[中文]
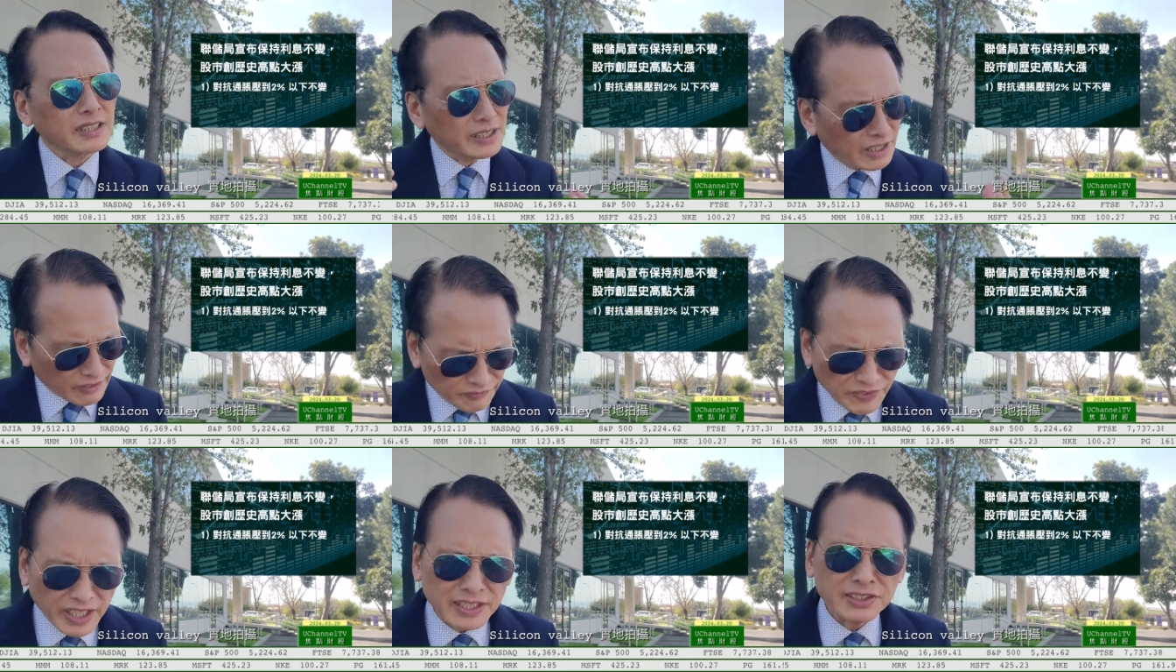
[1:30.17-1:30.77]
也
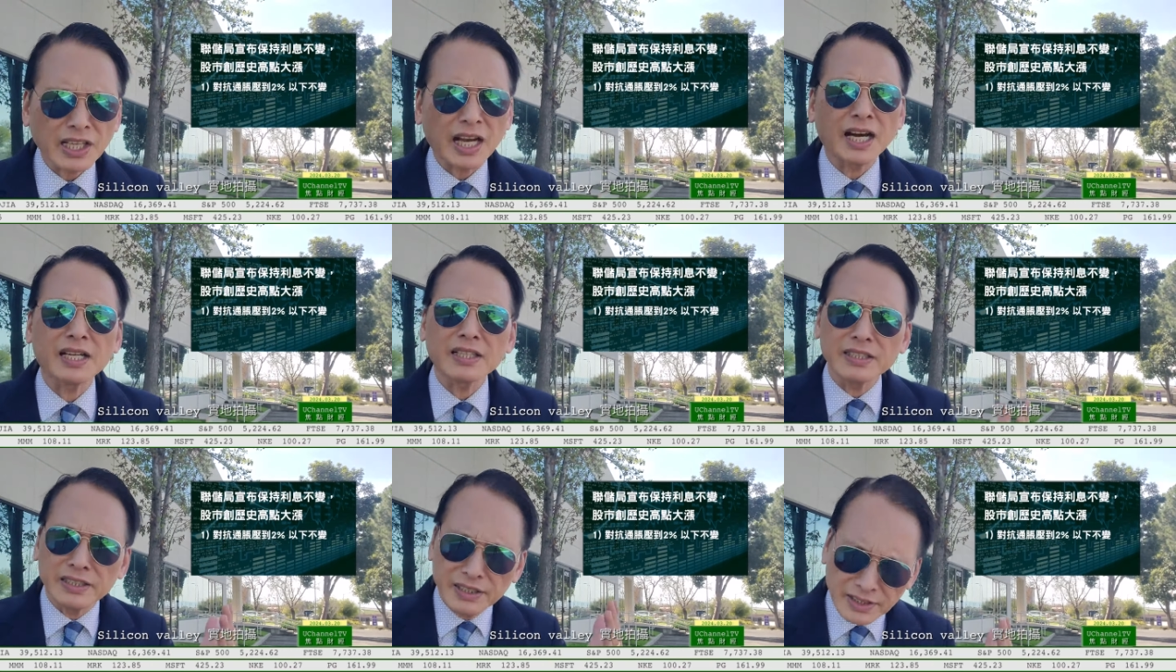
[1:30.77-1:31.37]
非
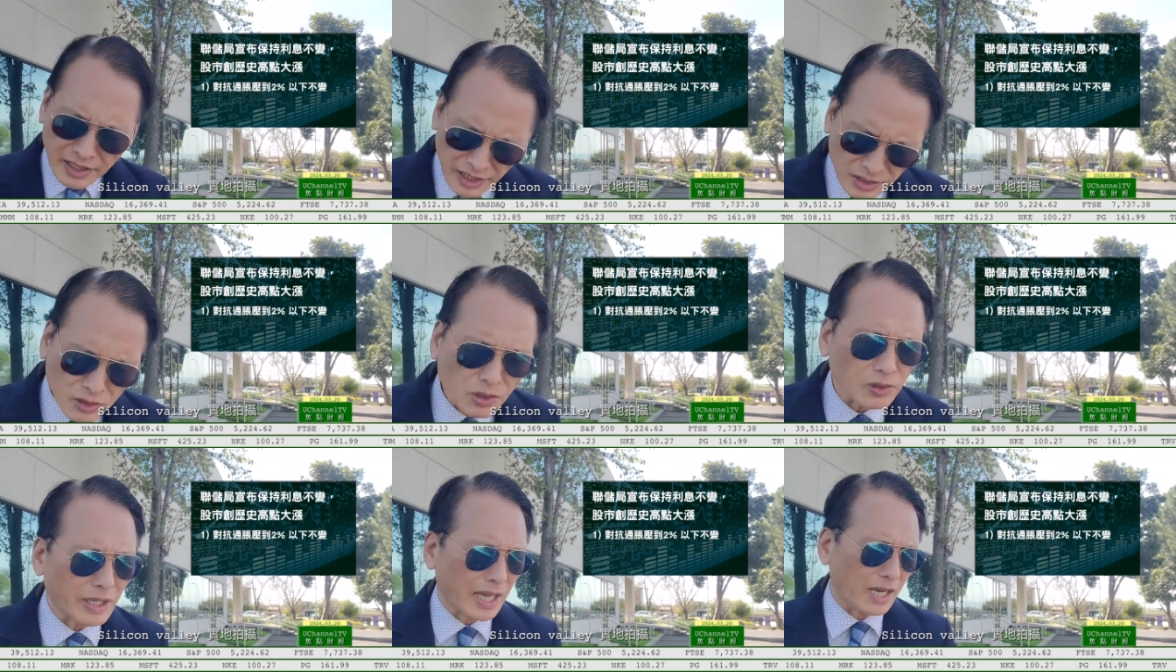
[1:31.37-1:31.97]
常能
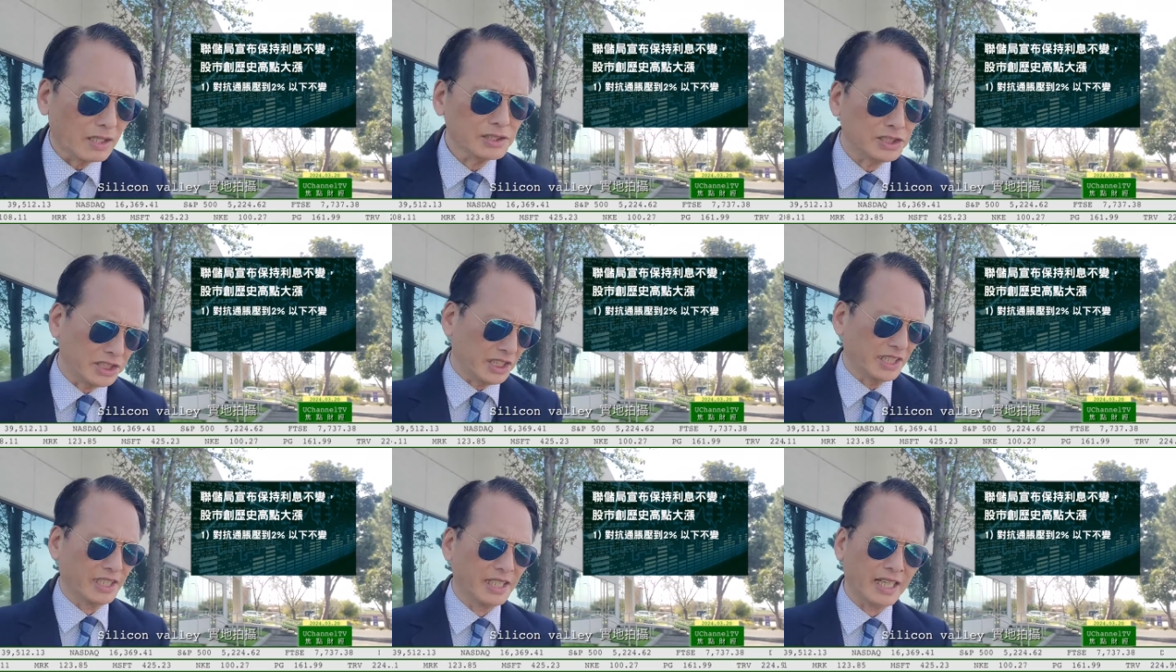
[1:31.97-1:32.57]
够了解。